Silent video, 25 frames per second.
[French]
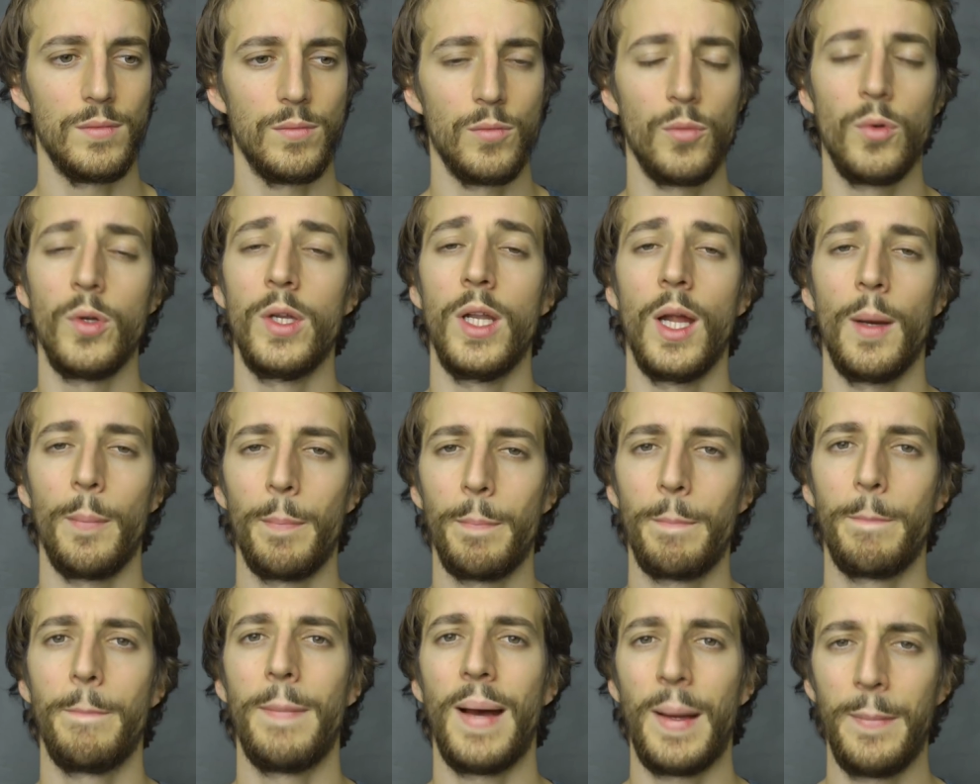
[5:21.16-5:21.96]
il
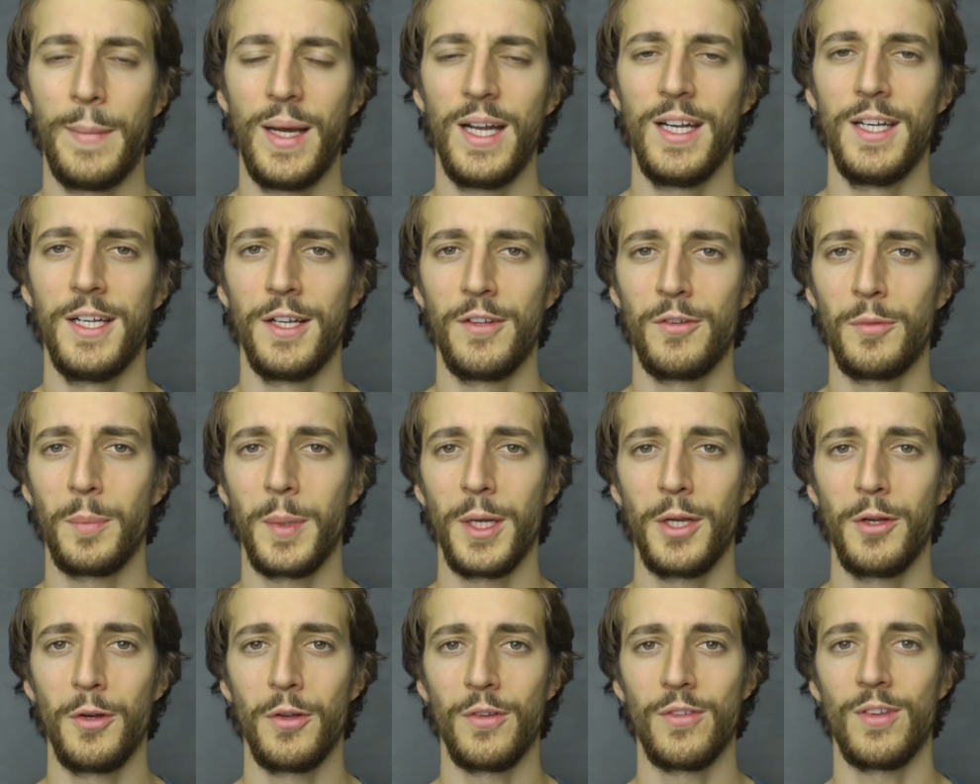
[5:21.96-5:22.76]
a pas mal
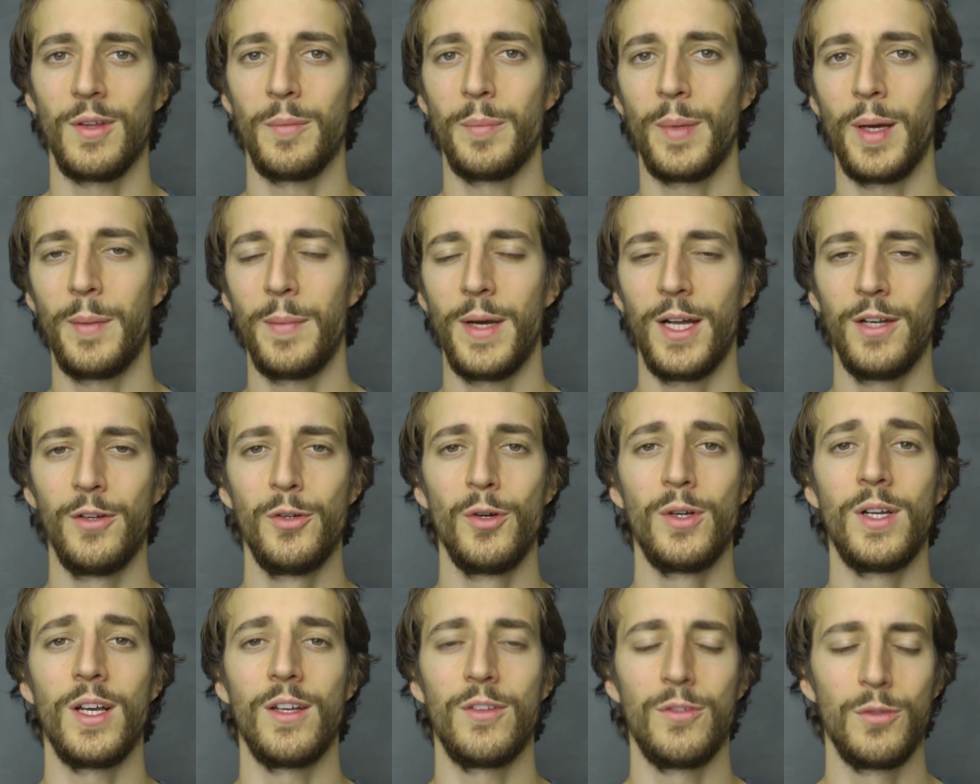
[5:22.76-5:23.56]
d'expérience et pas mal
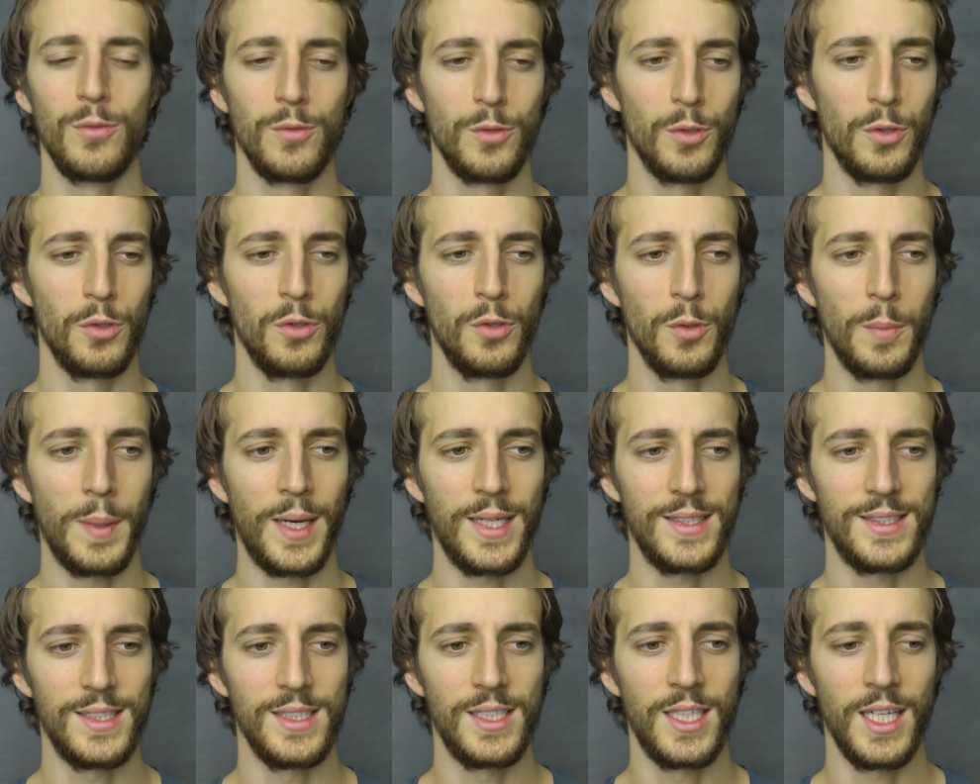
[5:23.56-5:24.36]
d'occasions de,
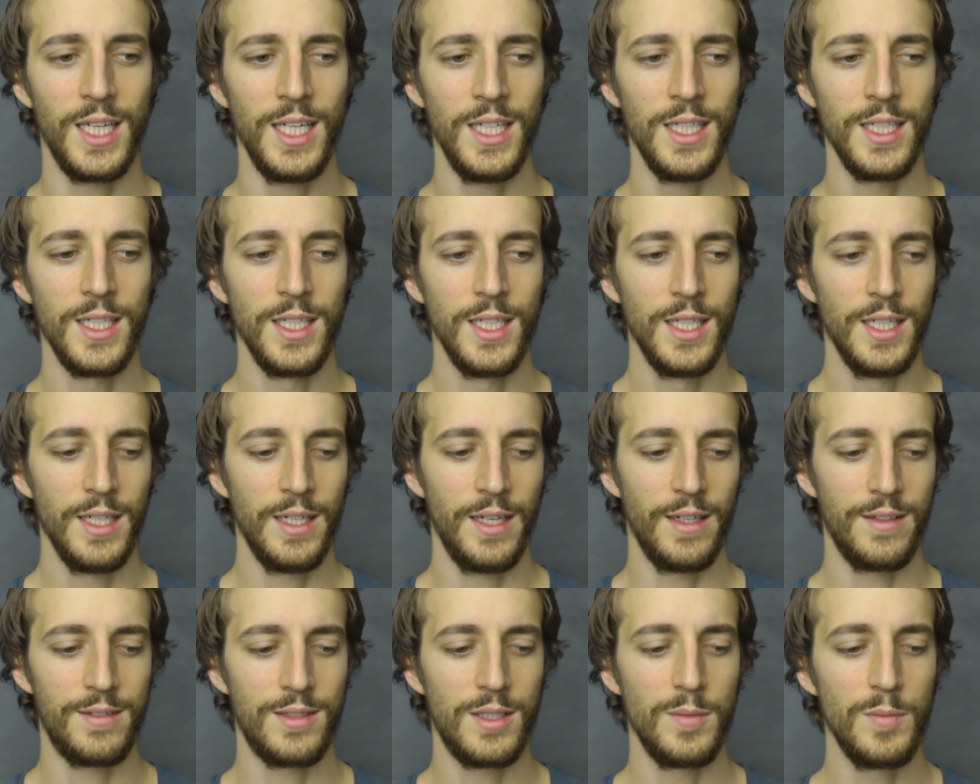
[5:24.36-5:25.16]
pratiquer.
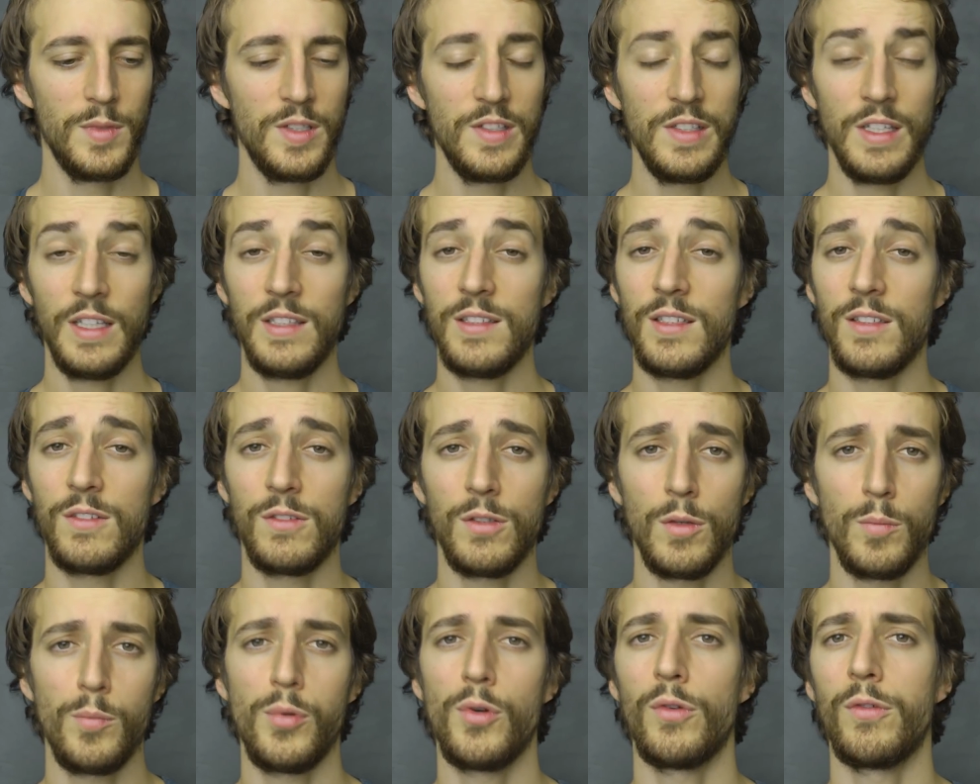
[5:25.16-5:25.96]
Et ce qu'il me disait, c'est
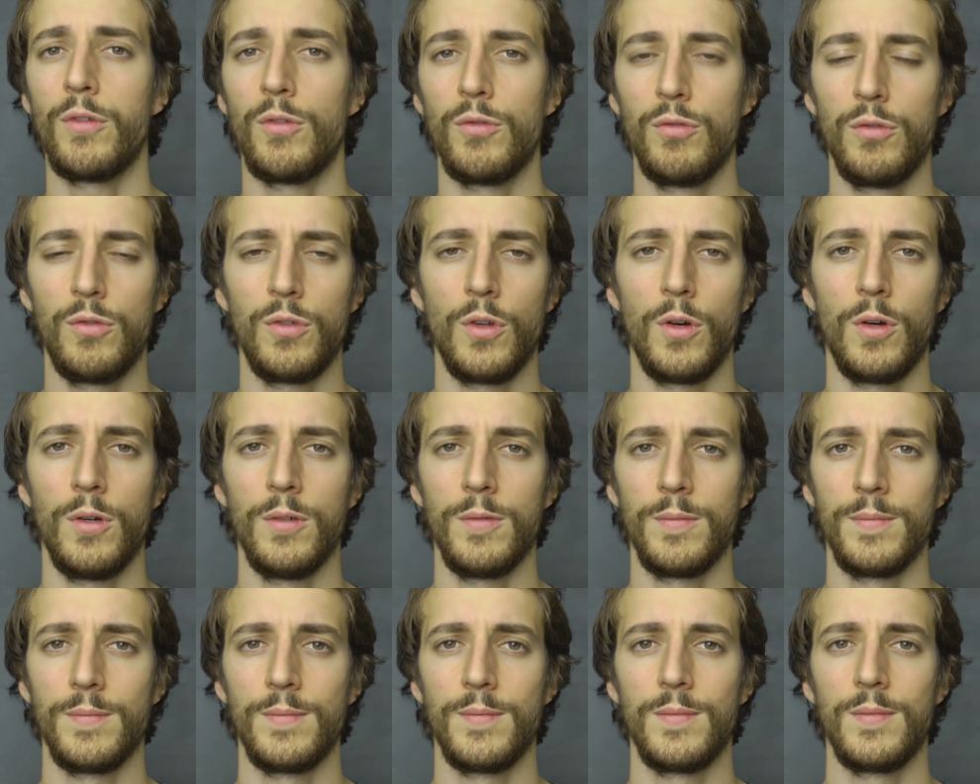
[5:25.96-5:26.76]
100% du
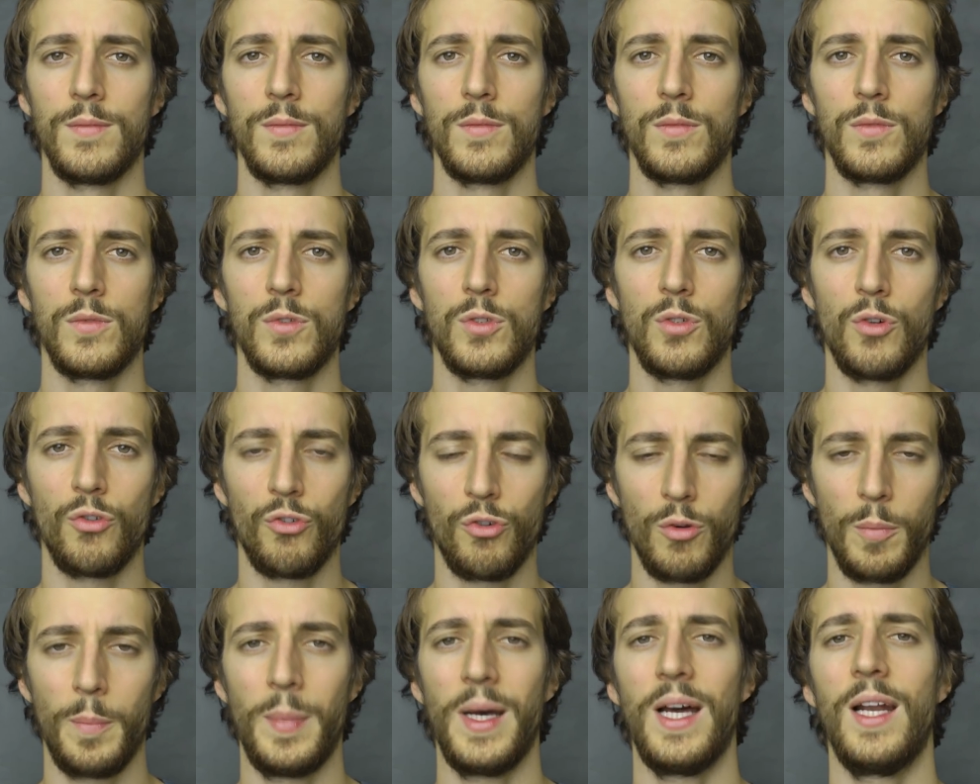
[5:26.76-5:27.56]
temps, quand
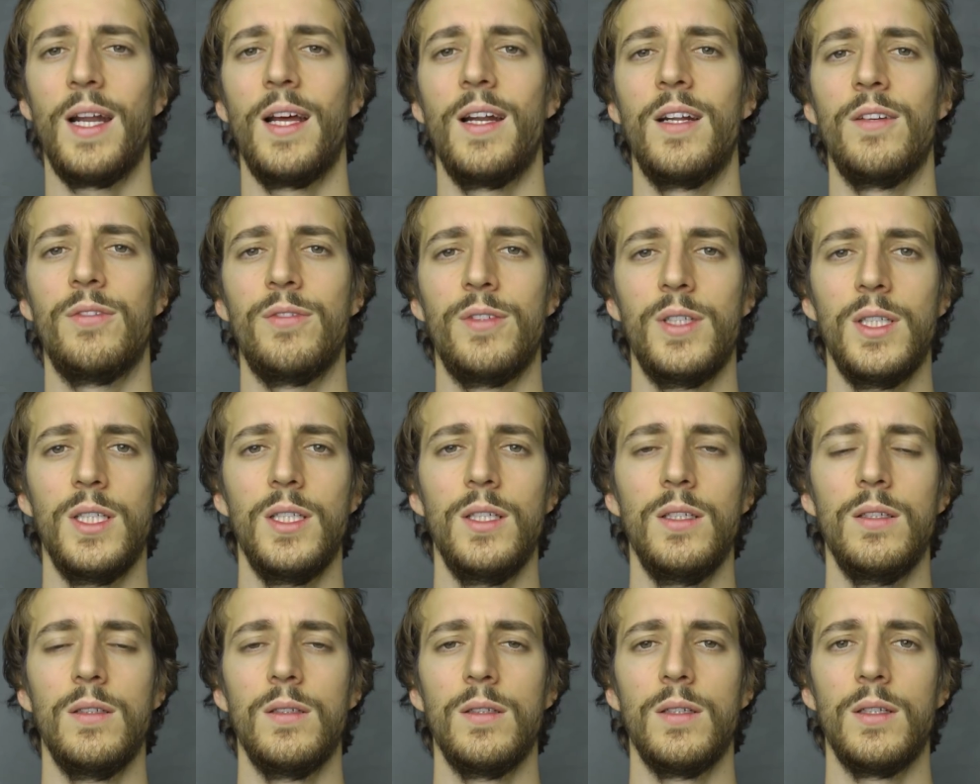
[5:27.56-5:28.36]
j'en parle à la
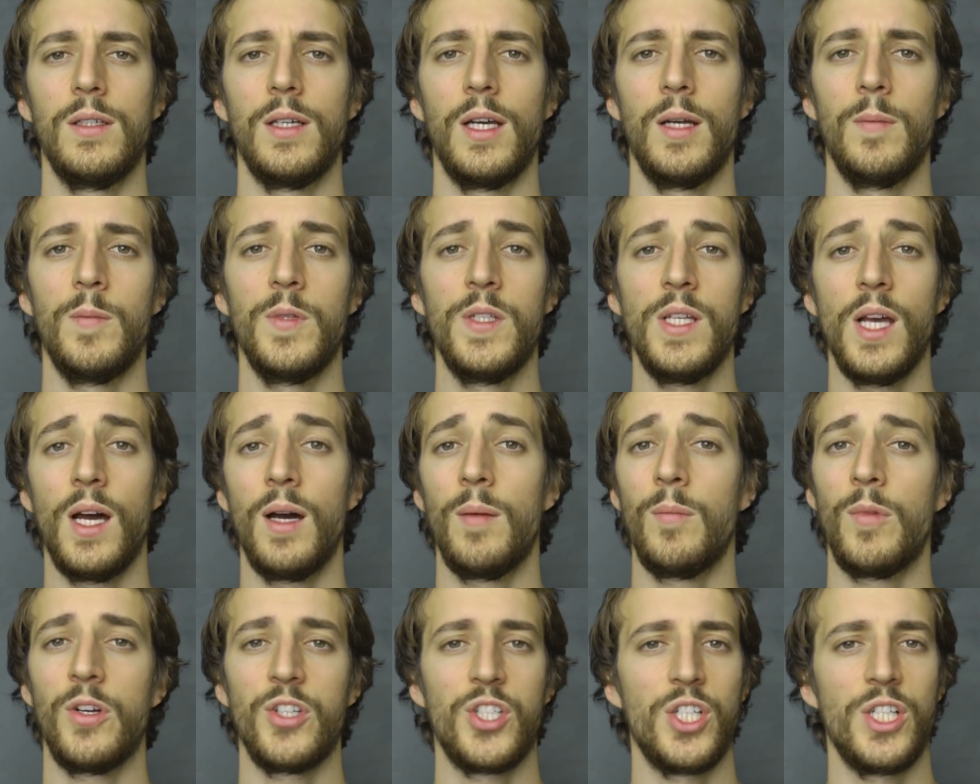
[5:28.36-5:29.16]
fille, elle me dit
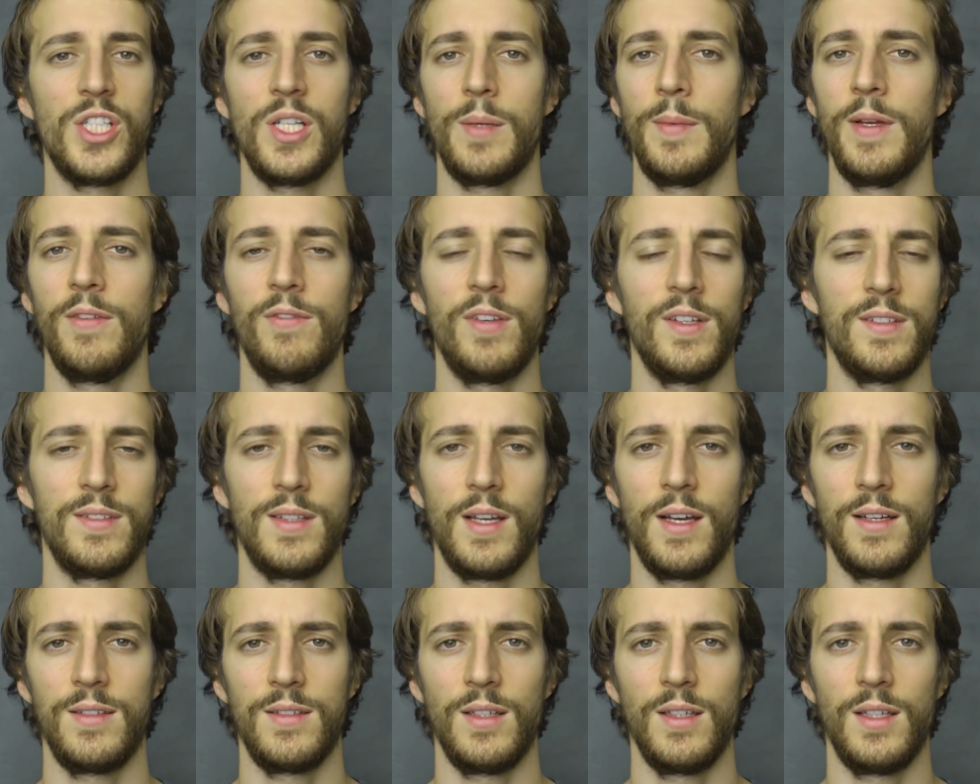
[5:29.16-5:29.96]
Ah, moi, j'ai jamais fait
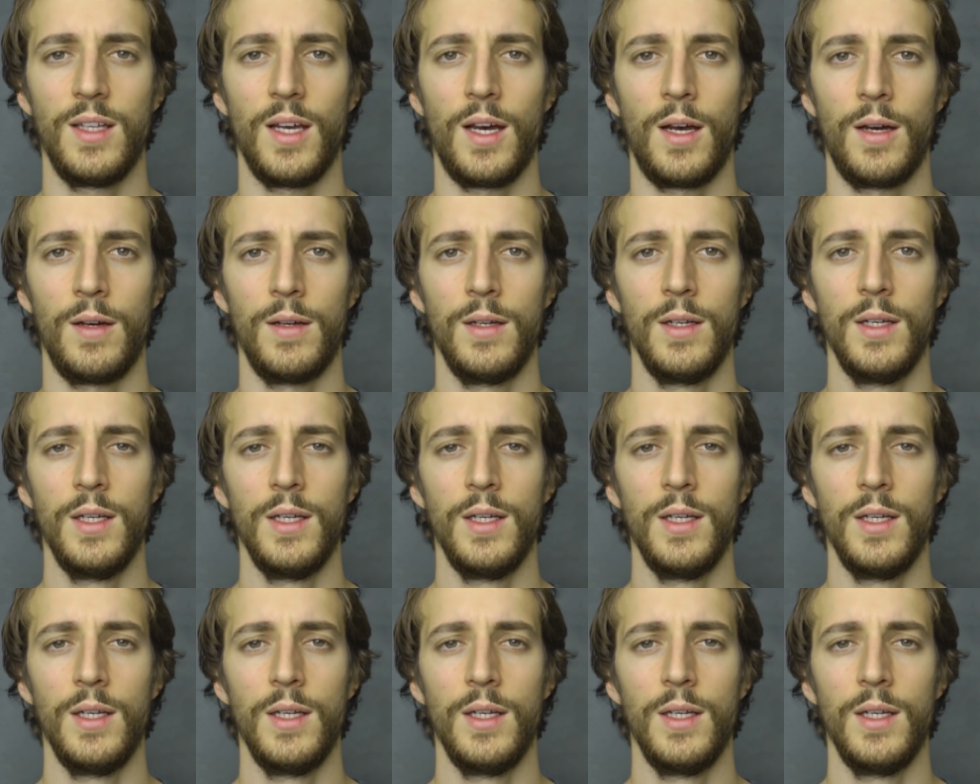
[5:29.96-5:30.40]
ça, etc.